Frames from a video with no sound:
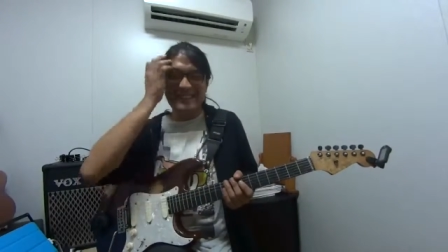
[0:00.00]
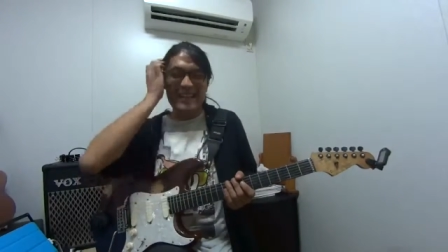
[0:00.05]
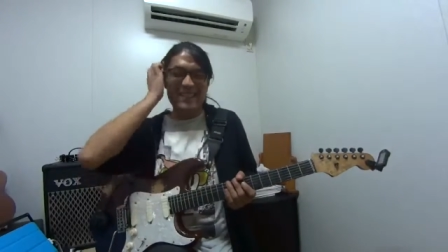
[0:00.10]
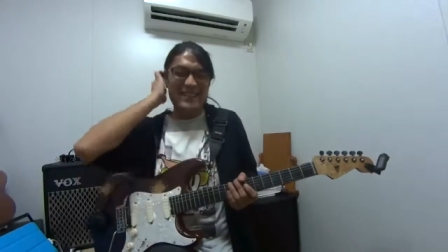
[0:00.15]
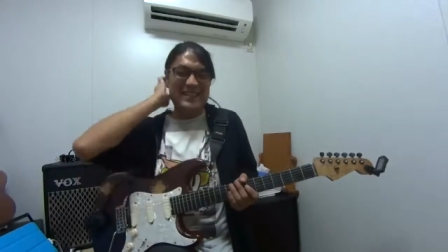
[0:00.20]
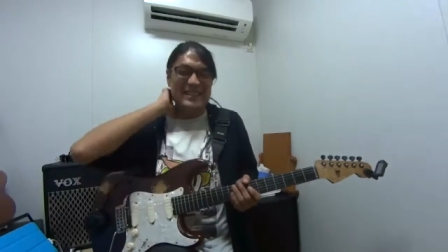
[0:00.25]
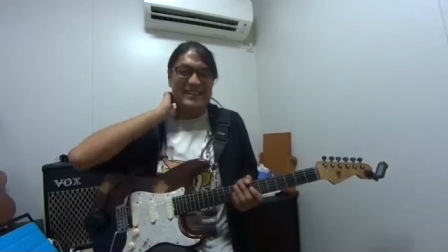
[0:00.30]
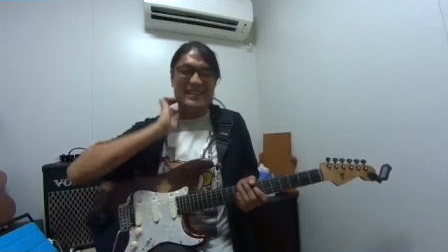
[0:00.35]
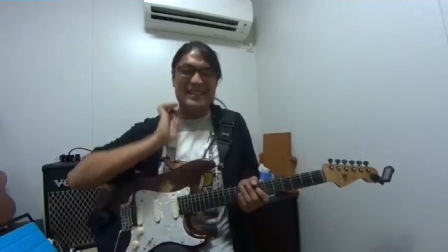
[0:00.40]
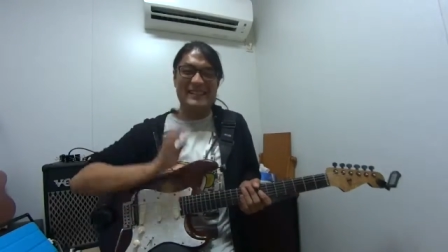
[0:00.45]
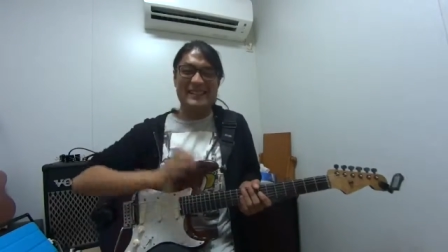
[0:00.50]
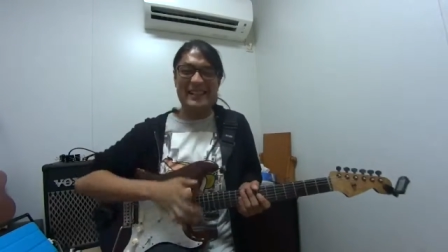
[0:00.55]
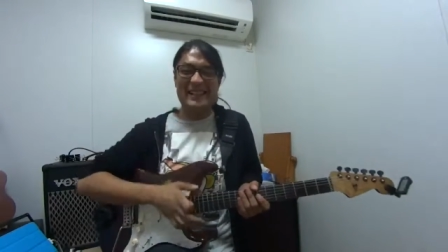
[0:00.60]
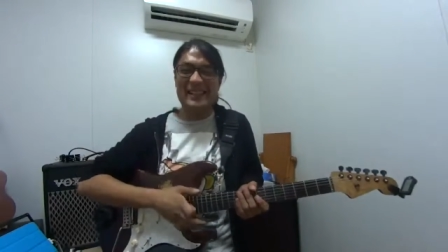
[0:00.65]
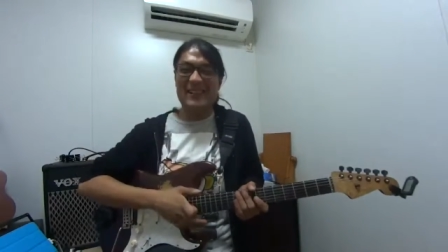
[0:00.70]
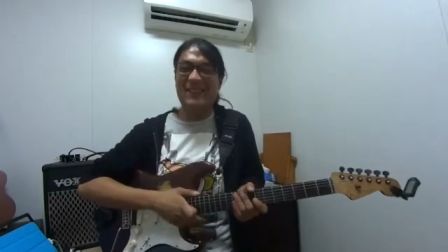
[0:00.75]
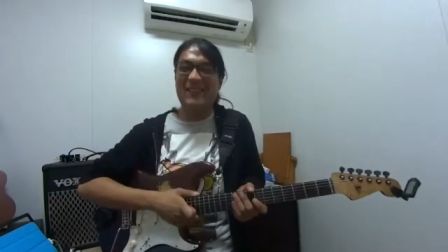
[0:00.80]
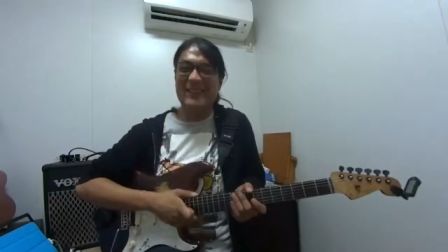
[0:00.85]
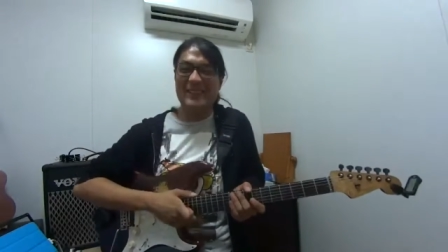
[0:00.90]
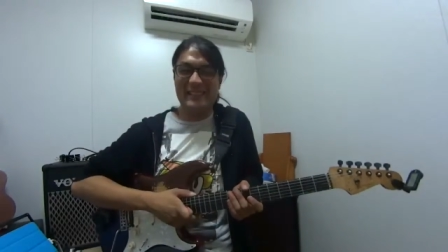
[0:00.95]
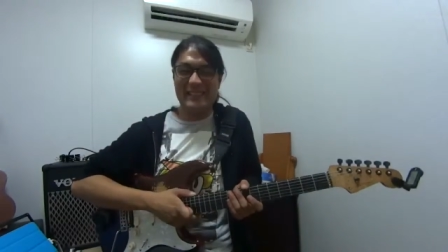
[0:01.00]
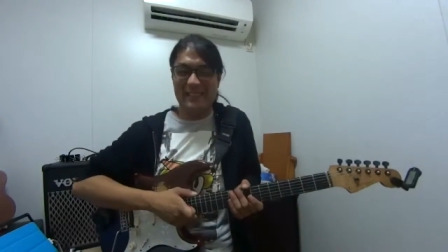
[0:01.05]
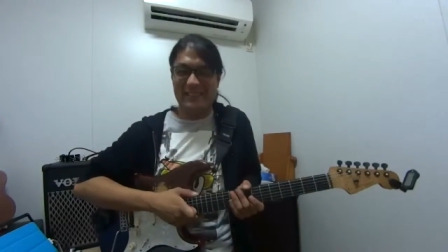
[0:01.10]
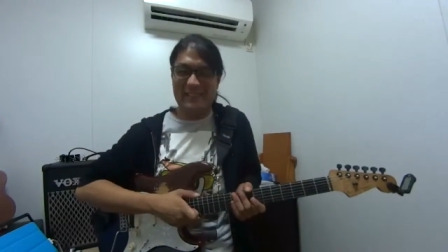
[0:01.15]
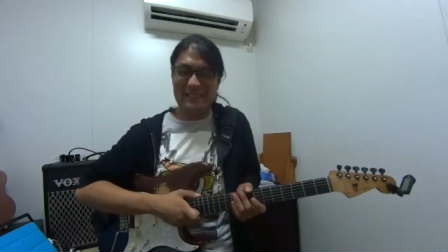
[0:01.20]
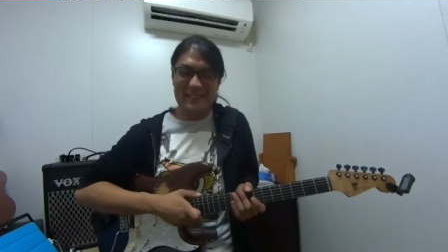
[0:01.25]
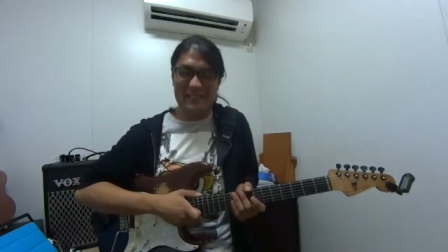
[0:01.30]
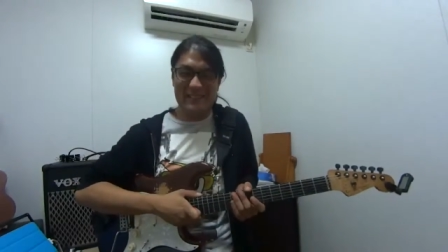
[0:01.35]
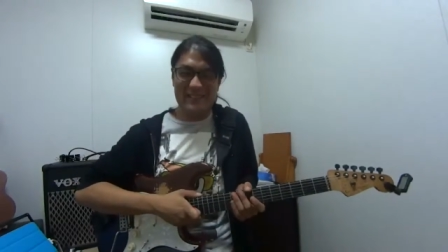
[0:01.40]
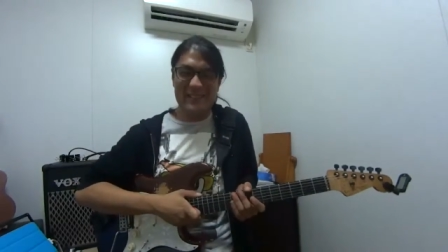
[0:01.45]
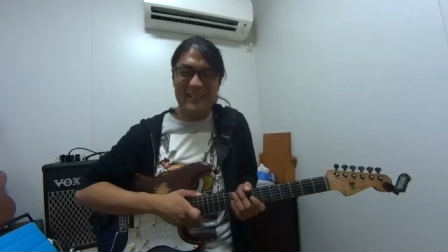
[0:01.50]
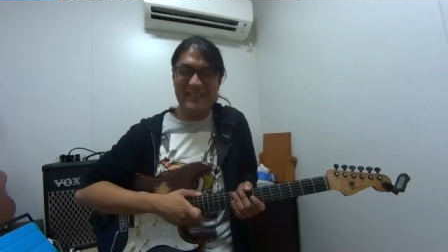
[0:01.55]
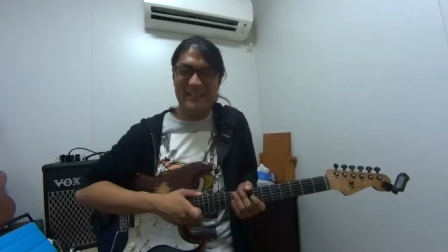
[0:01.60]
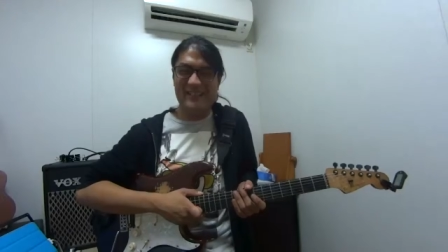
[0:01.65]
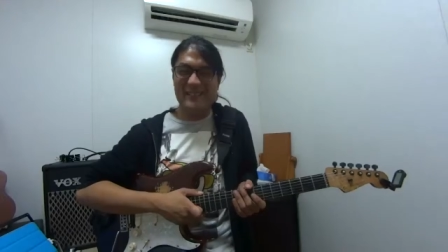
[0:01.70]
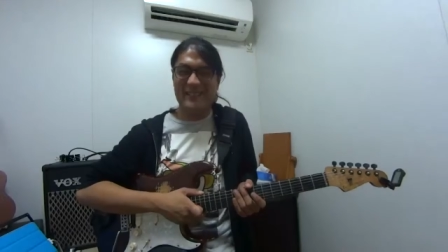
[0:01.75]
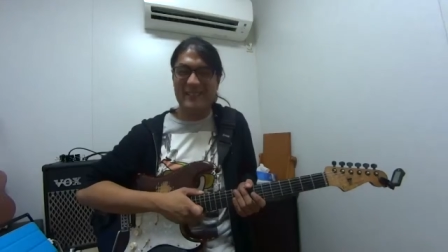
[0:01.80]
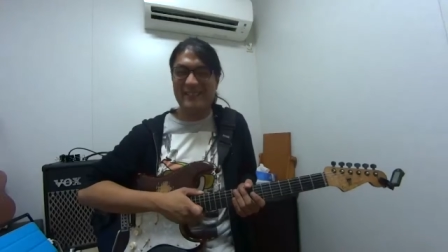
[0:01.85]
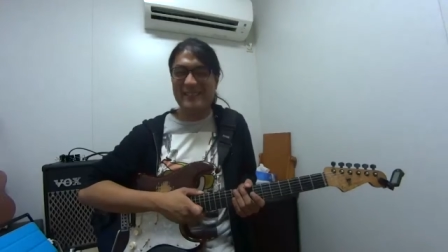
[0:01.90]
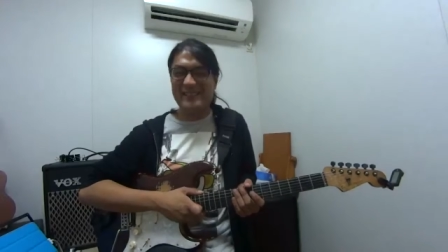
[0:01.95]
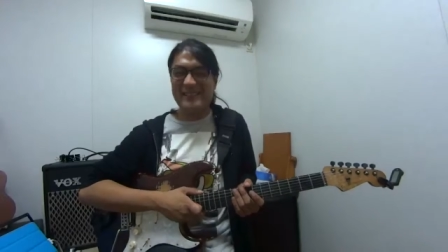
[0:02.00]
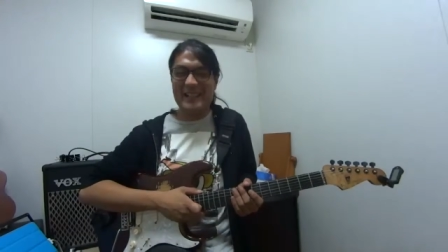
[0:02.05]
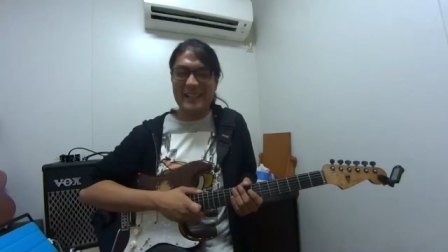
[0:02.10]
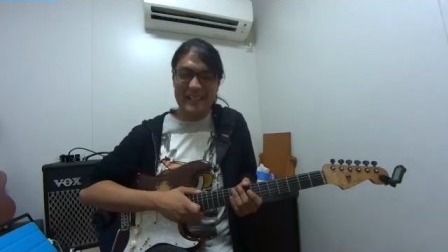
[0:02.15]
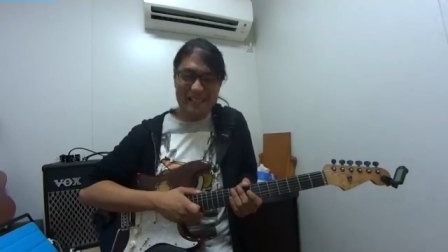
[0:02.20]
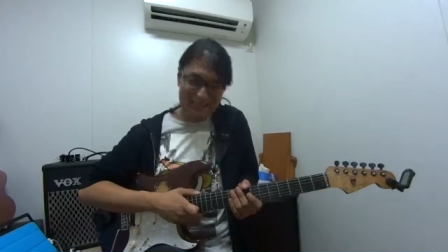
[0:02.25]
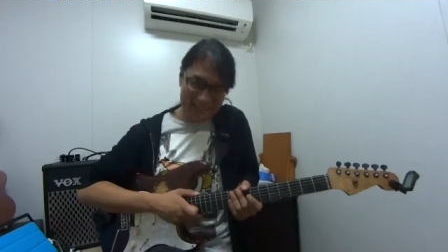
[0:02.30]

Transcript: さあ皆さんじゃあ頑張ってディミニッシュ練習してくださいあり